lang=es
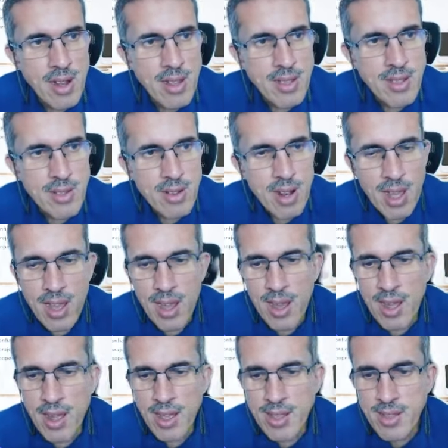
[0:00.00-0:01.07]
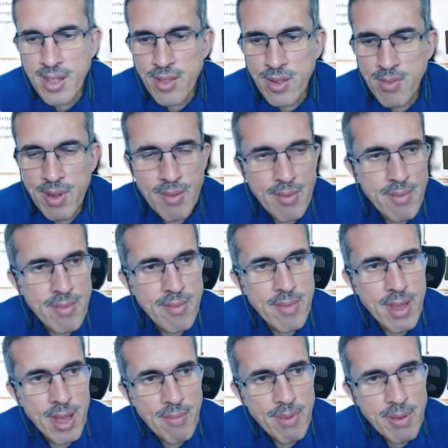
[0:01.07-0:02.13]
listo, la, esta norma
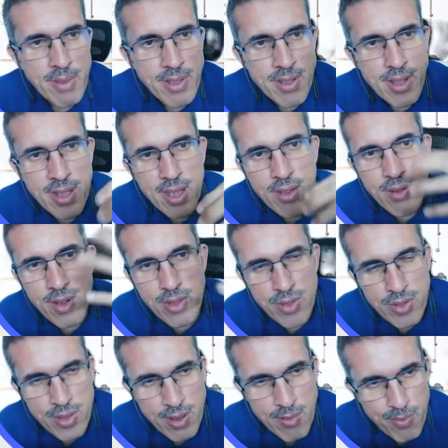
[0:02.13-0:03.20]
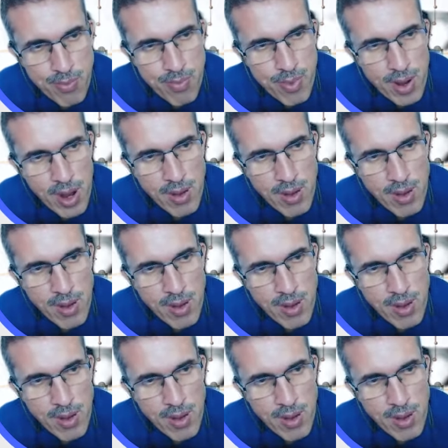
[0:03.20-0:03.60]
me da permiso de que cuando se,